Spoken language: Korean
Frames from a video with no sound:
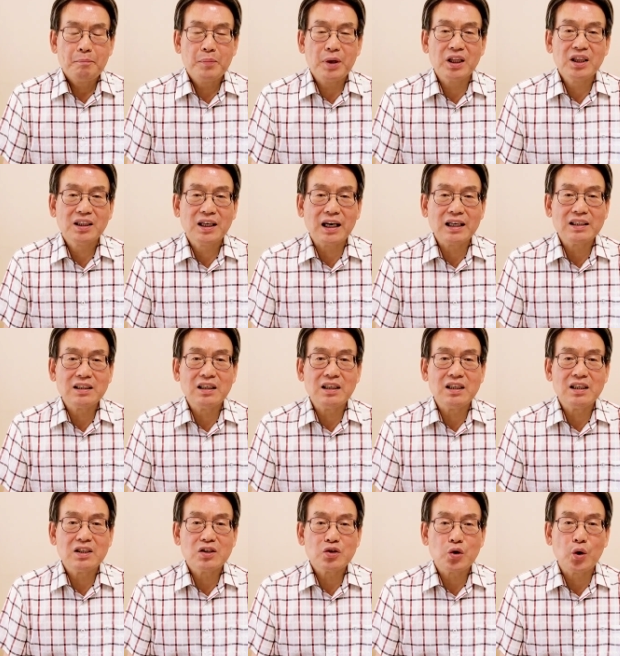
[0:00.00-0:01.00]
몇
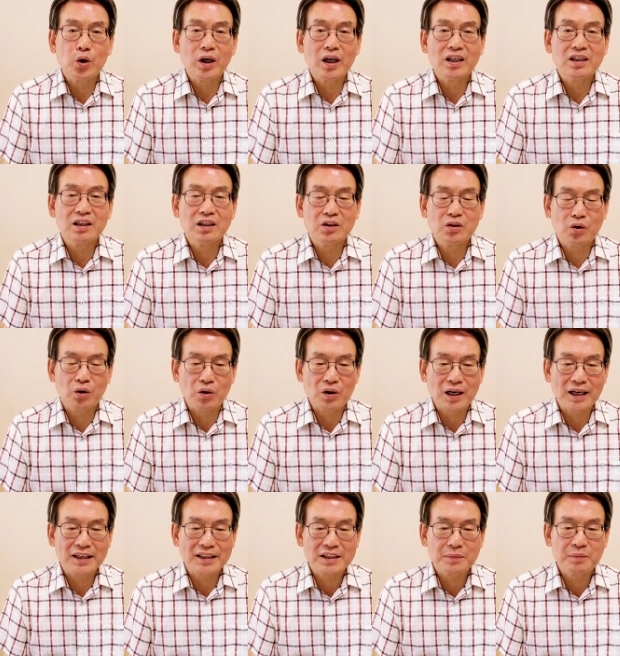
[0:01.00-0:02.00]
가지를
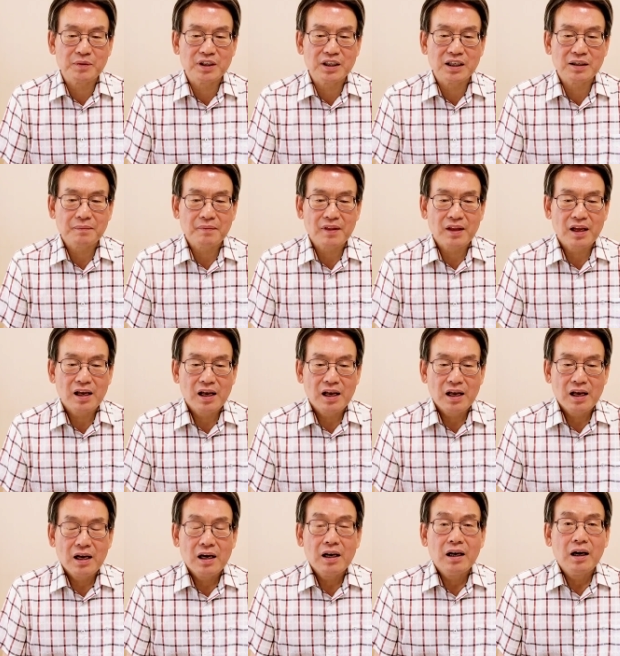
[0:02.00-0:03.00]
소개해드리도록 하겠습니다.
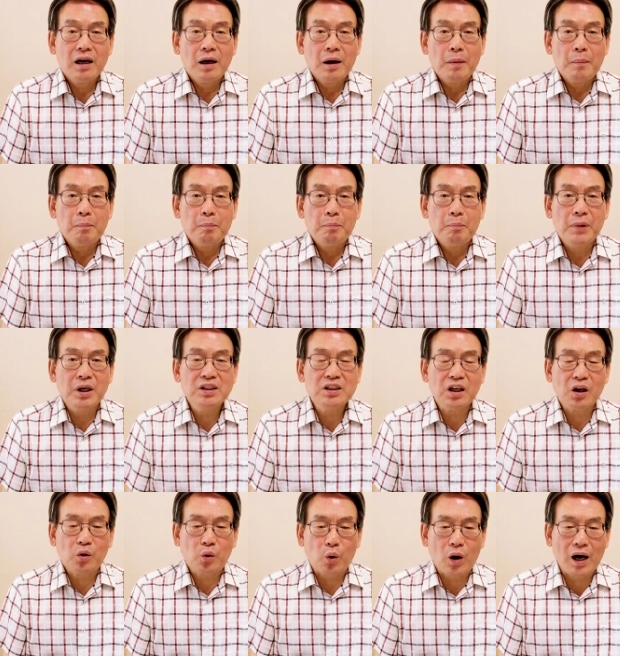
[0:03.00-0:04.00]

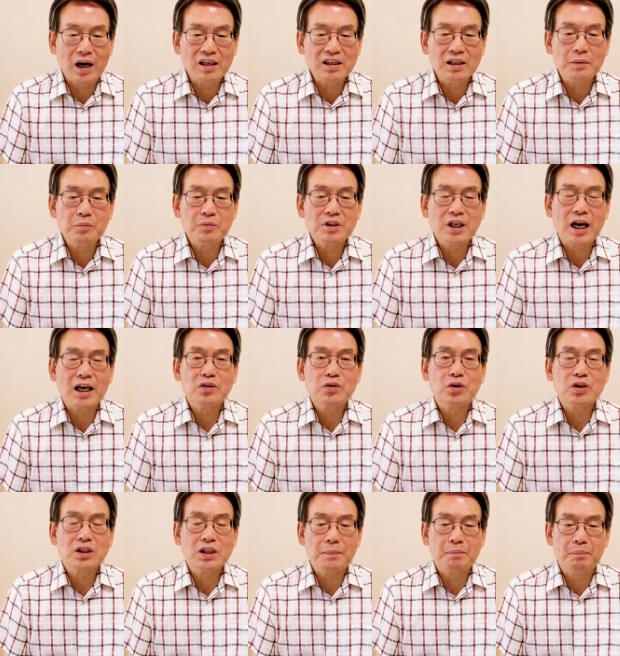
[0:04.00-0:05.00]
먼저 공안검사
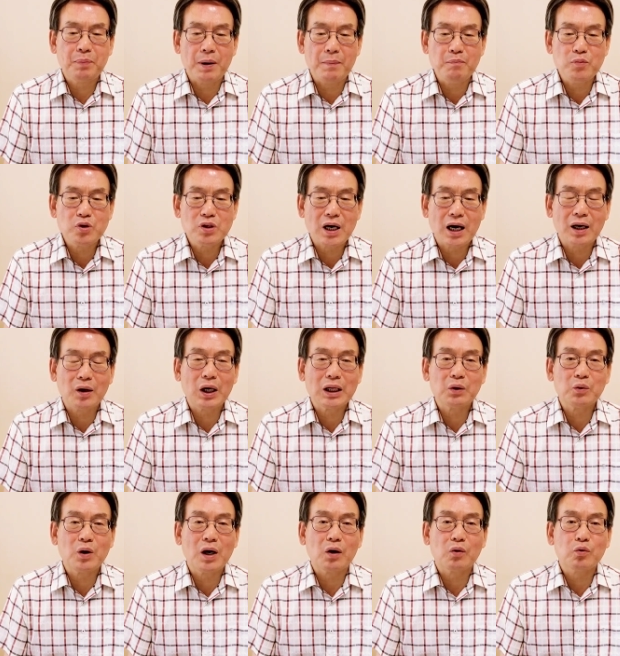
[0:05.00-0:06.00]
출신
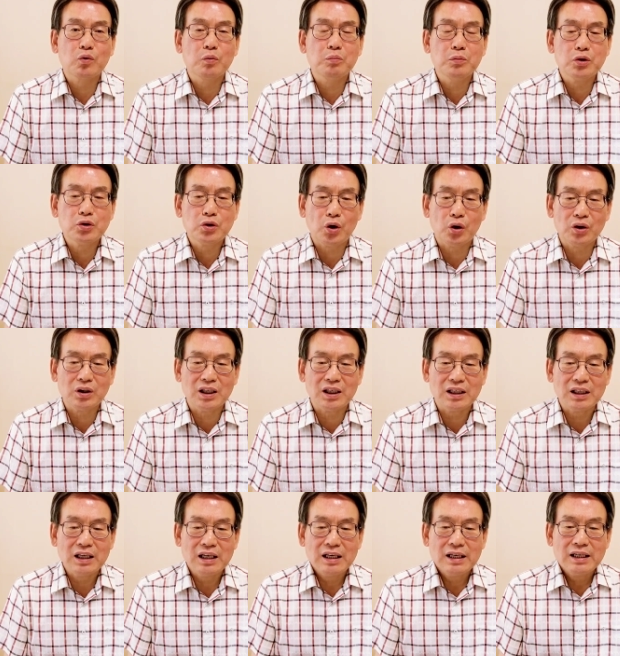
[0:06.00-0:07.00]
법무장관과
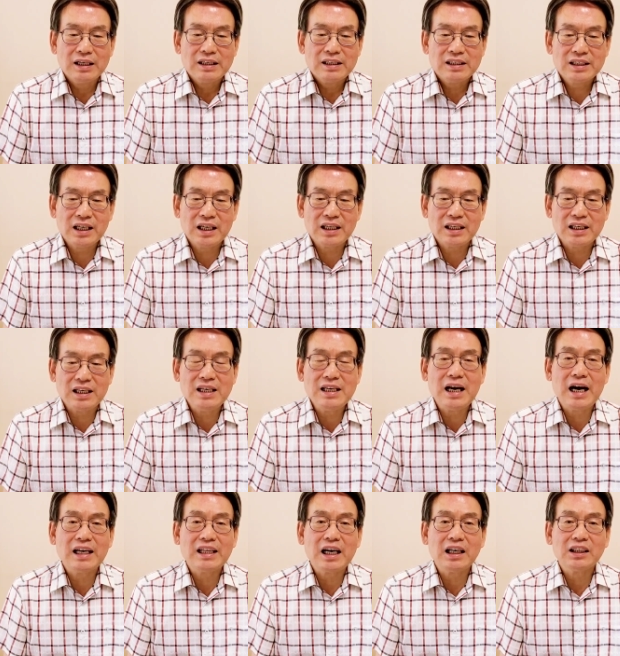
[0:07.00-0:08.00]
국무총리
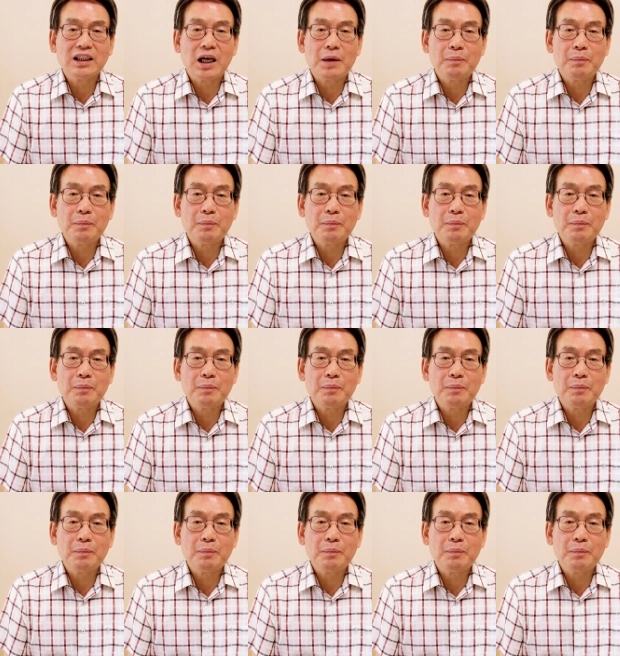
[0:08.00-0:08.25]
제1야당